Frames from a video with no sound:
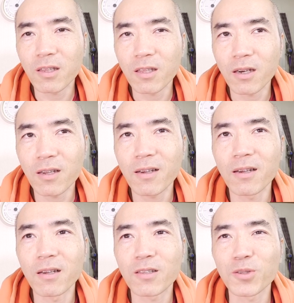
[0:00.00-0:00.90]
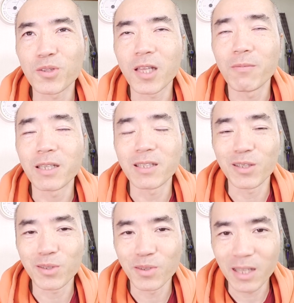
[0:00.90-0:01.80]
たら、ちょっと魂
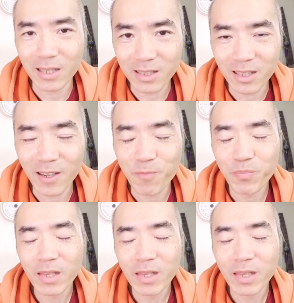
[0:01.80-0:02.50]
と相談して、